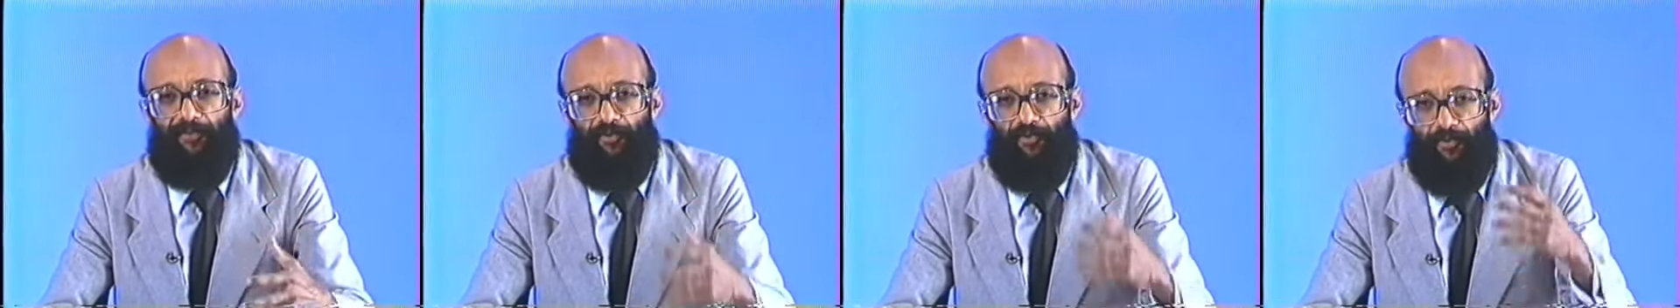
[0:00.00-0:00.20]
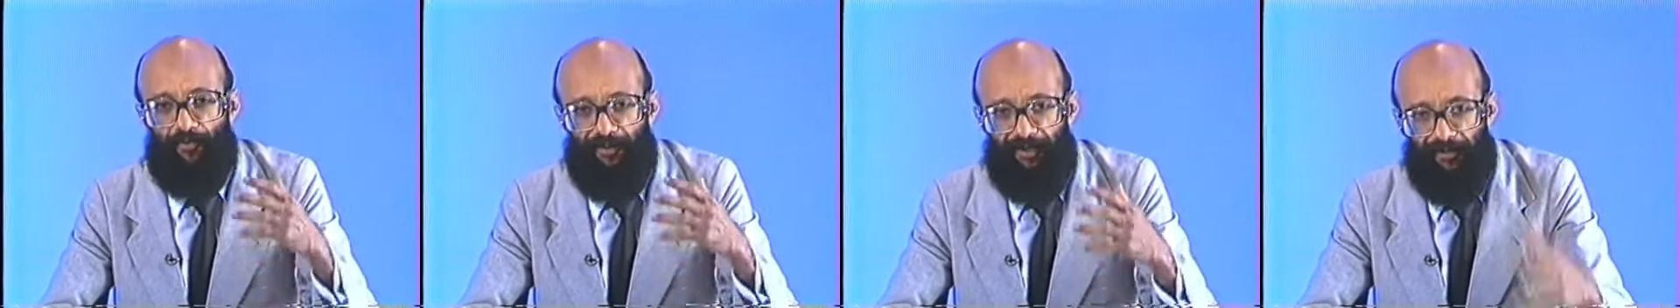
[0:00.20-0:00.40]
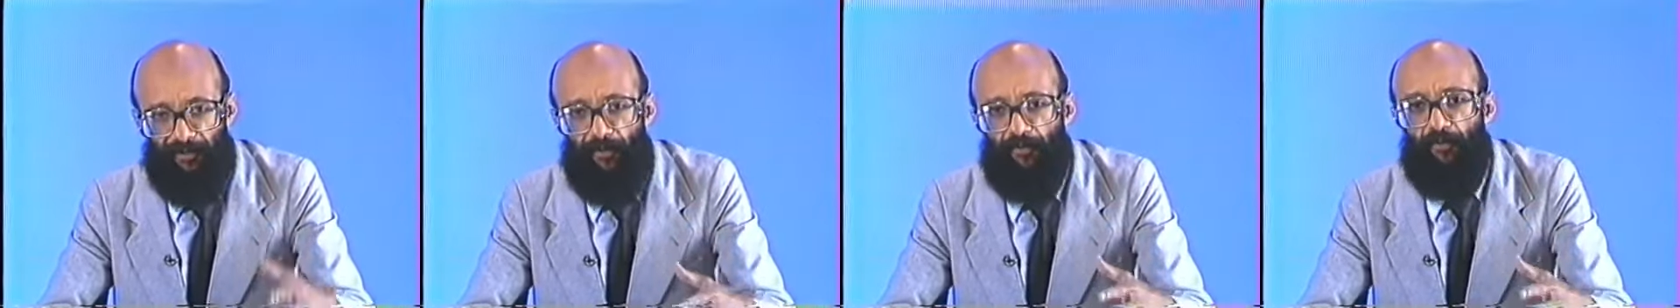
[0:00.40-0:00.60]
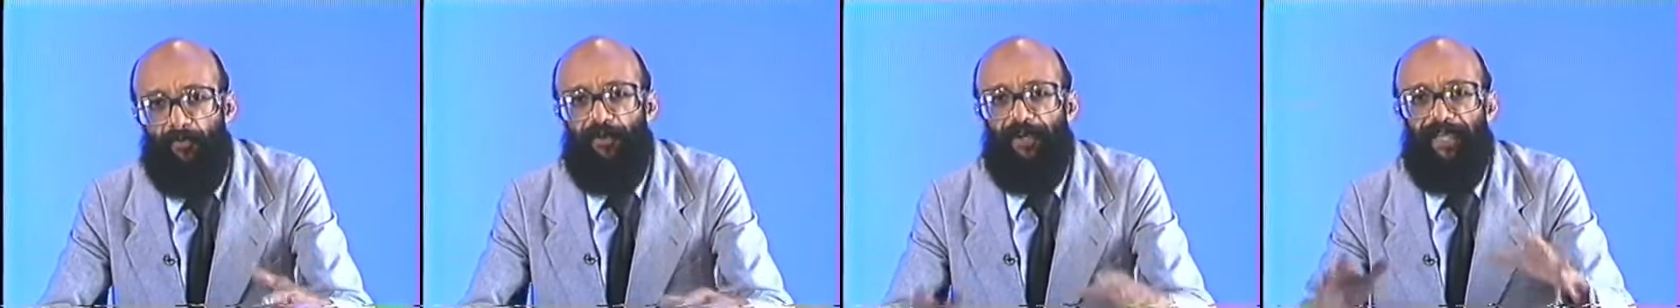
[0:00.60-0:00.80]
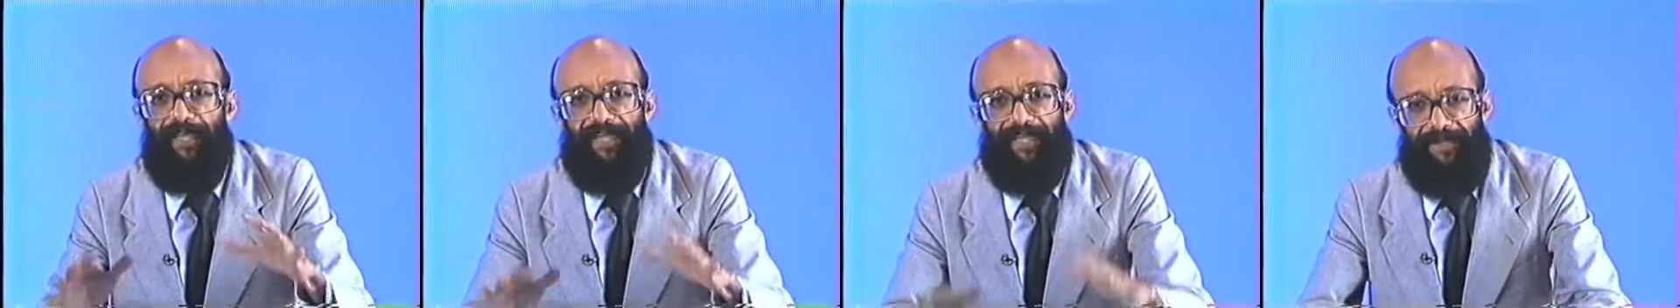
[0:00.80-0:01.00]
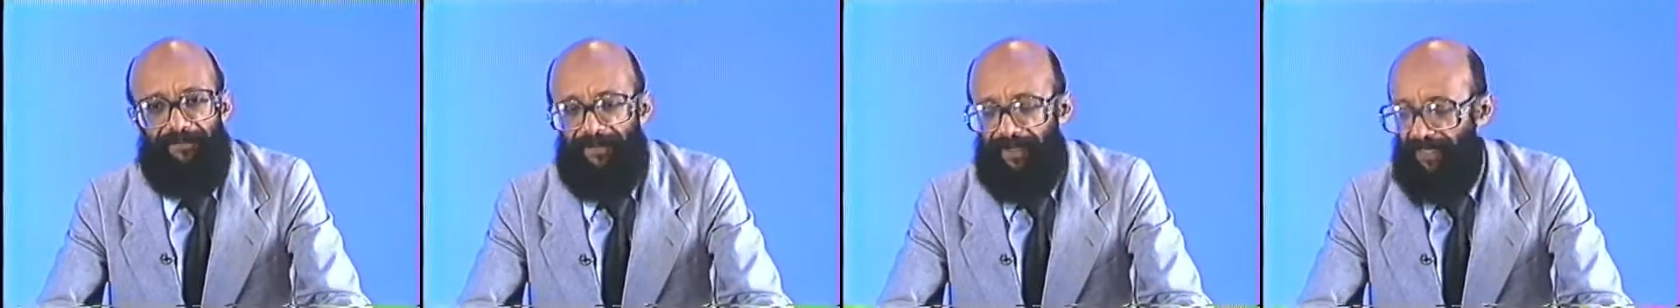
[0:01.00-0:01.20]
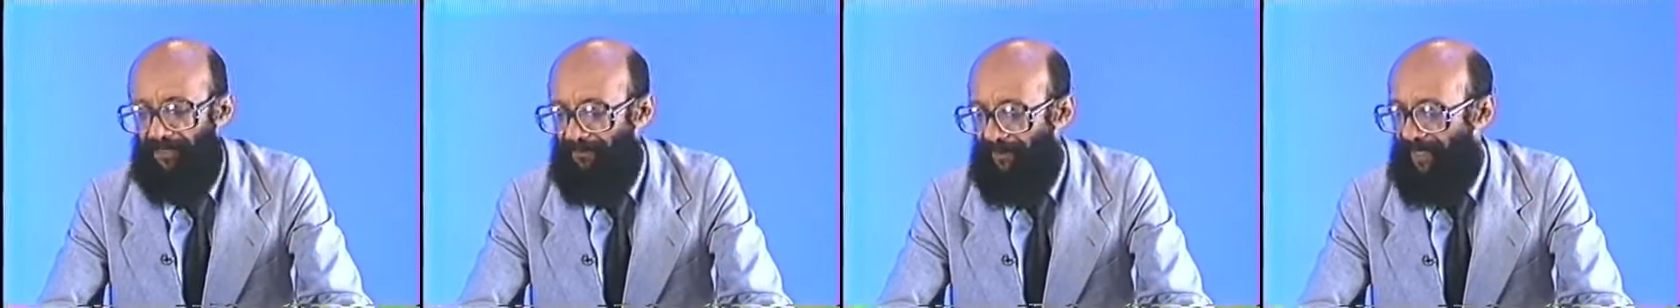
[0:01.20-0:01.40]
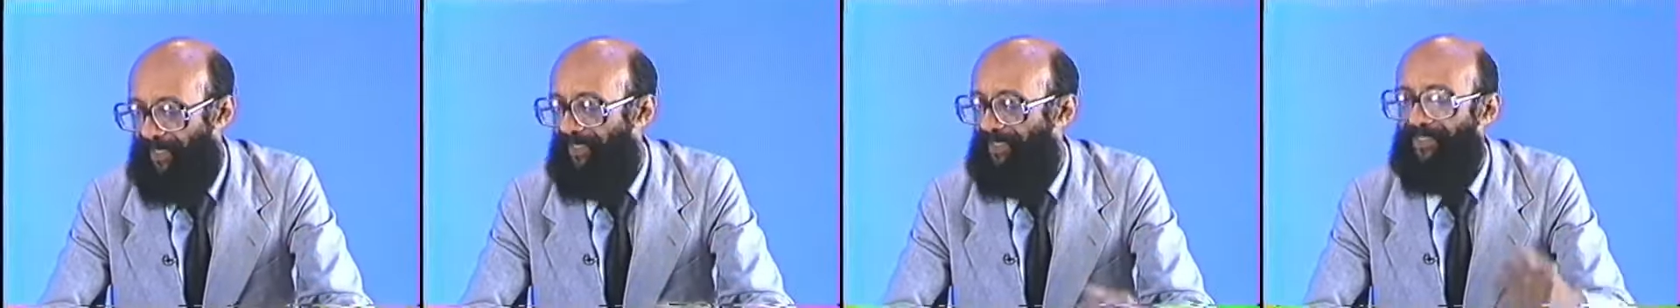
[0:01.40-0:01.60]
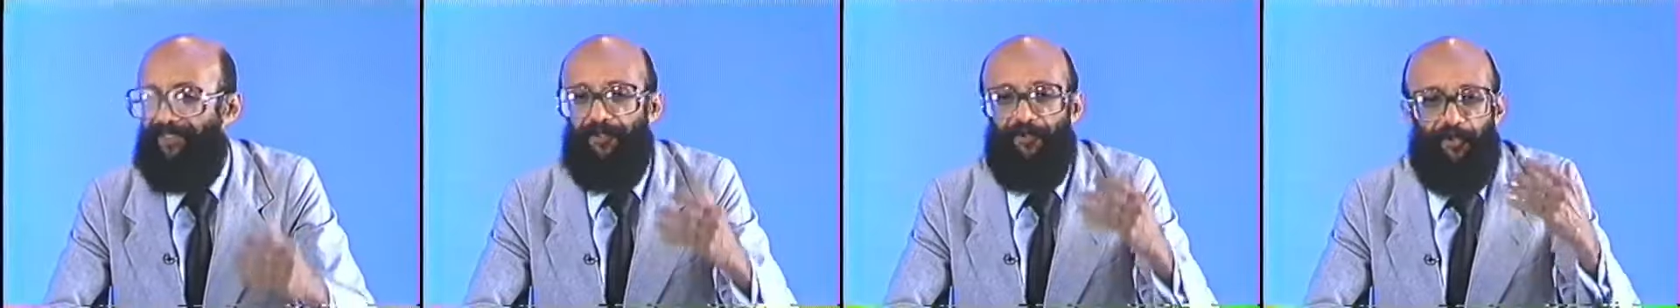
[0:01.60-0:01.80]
O senhor Manuel Correia, aqui em Belém do Pará.